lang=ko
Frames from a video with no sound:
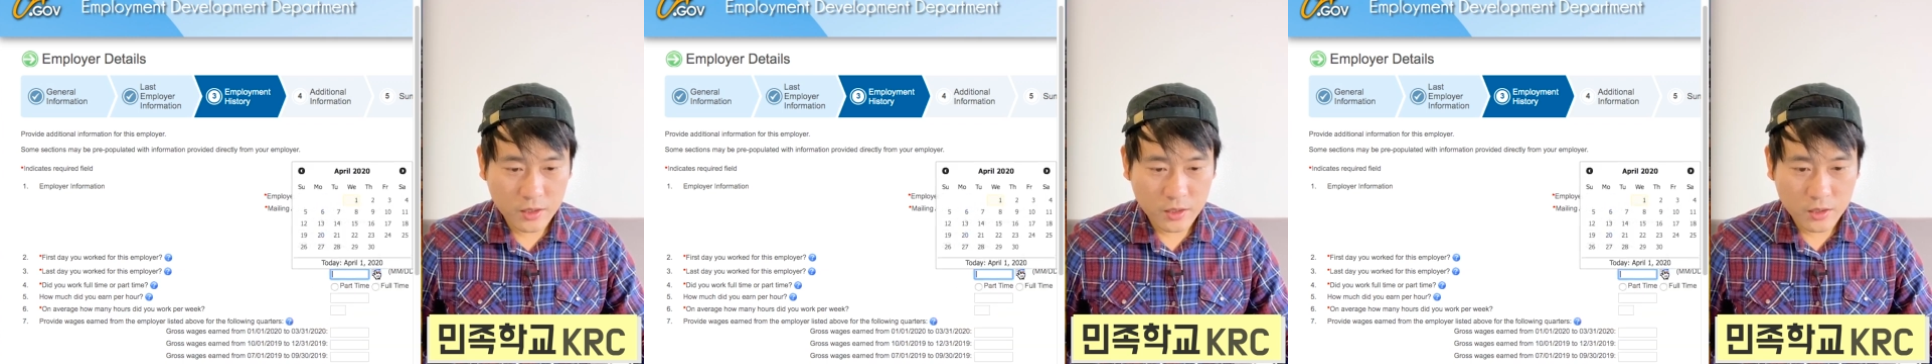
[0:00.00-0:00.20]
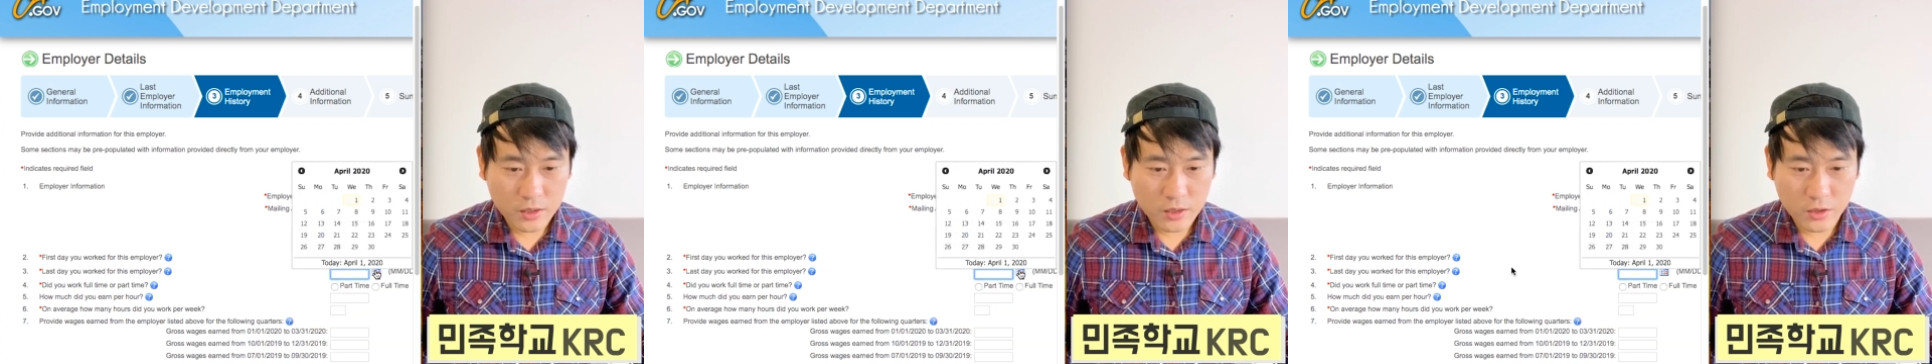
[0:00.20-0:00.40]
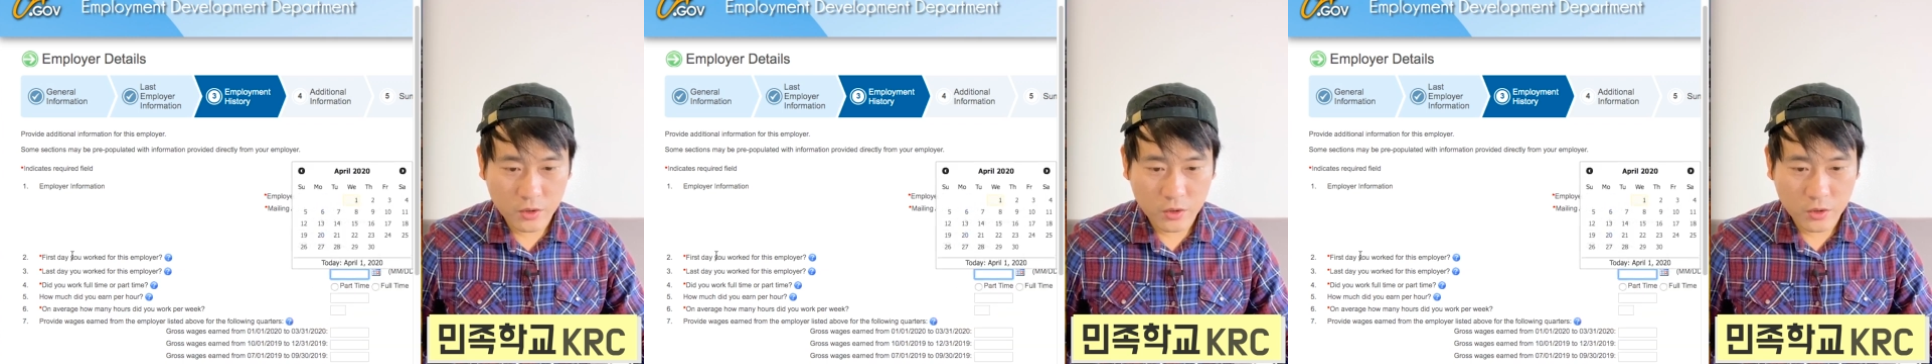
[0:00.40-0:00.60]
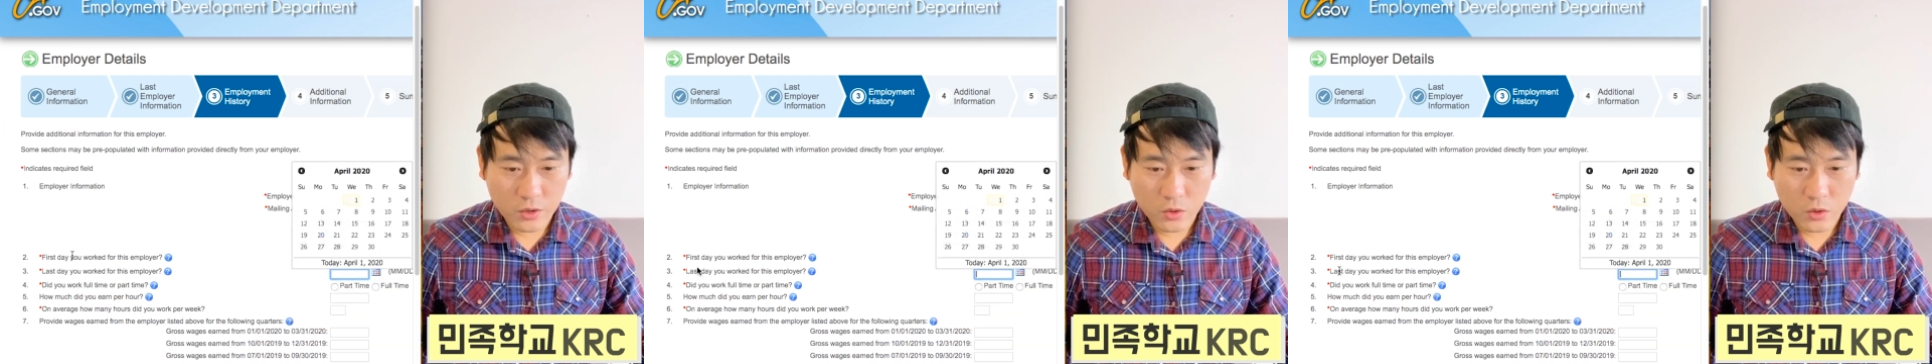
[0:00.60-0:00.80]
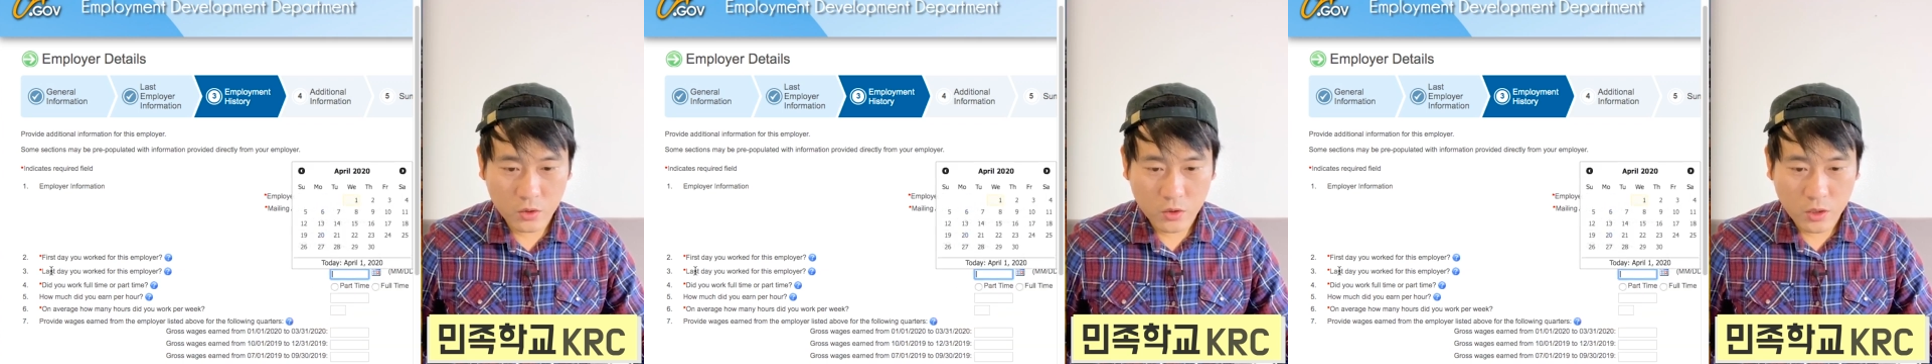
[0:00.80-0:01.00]
그리고
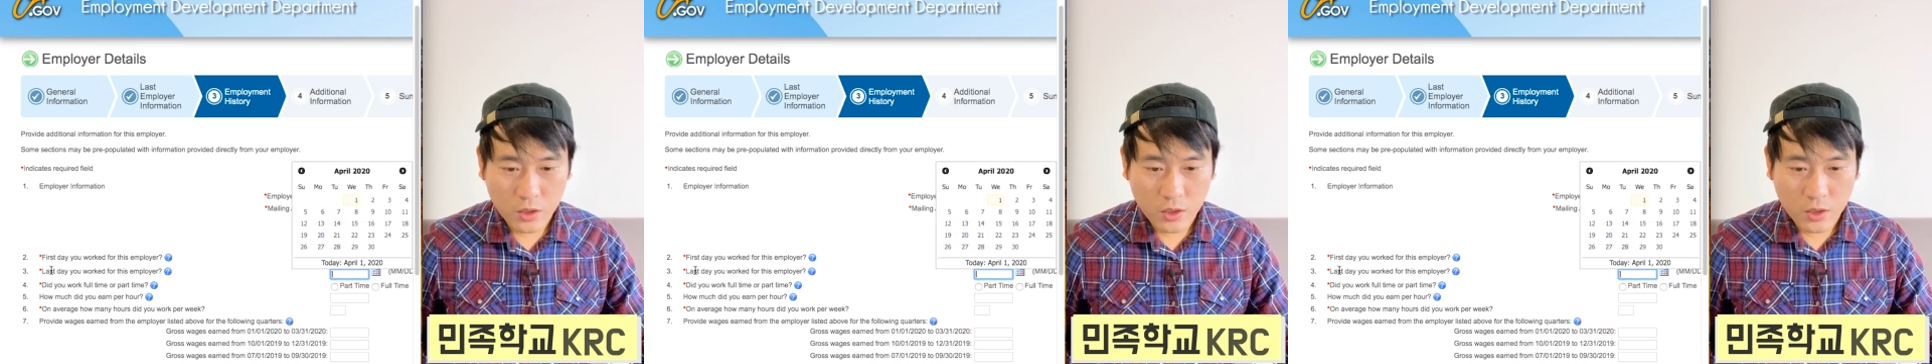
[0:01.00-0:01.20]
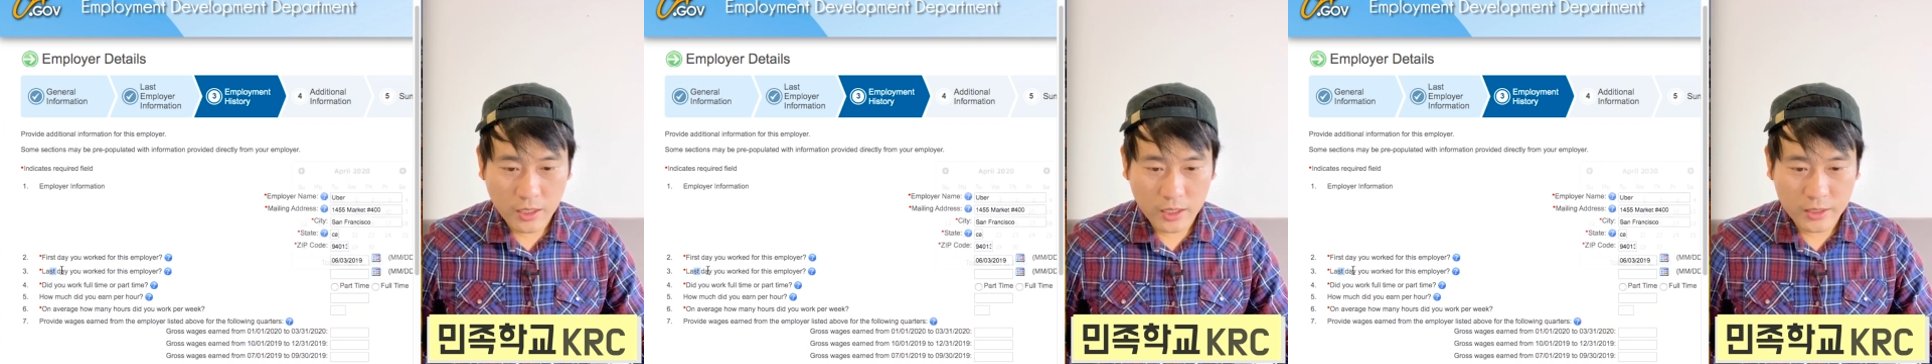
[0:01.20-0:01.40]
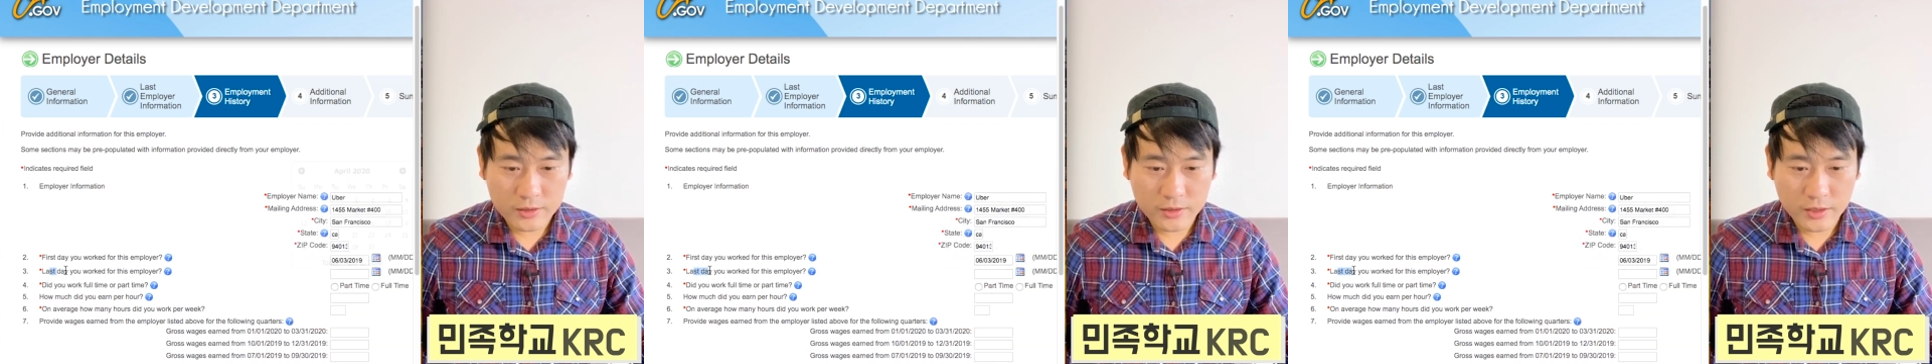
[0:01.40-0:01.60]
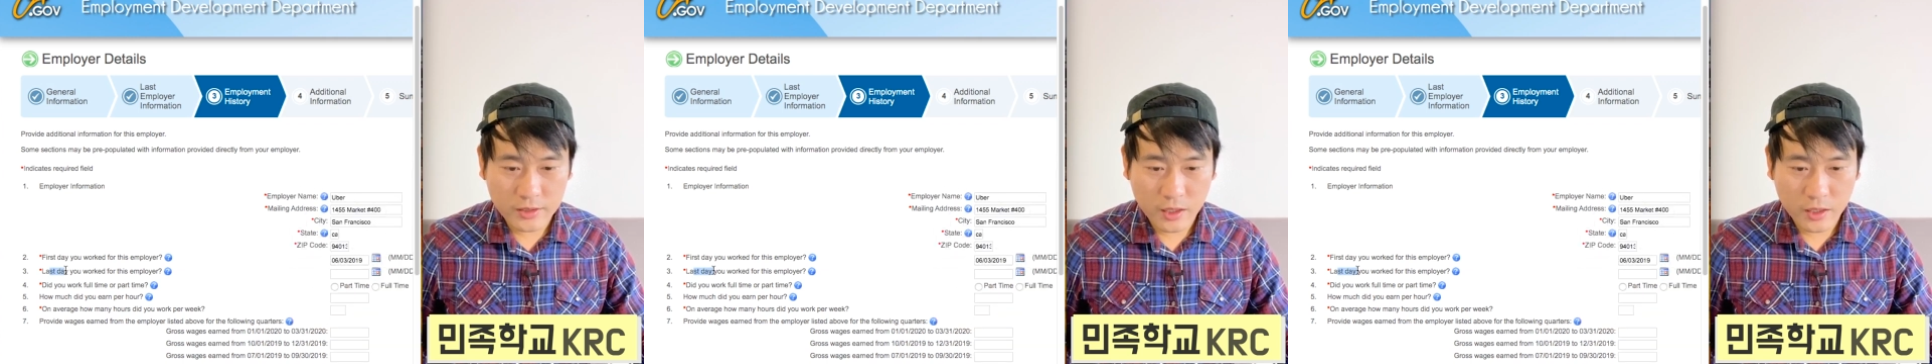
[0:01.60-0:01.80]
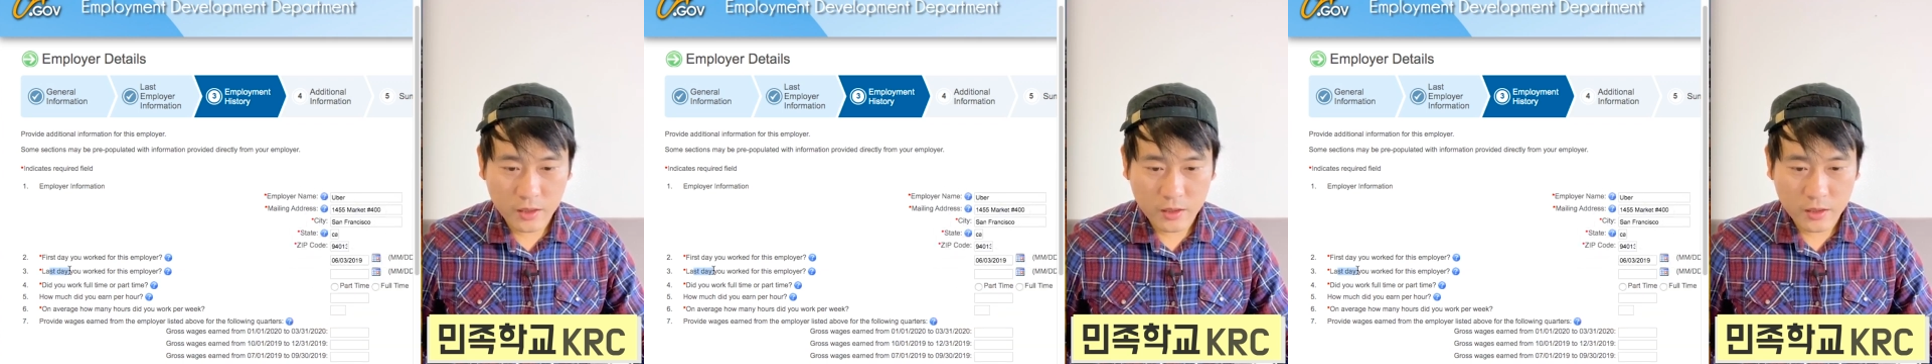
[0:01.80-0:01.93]
last day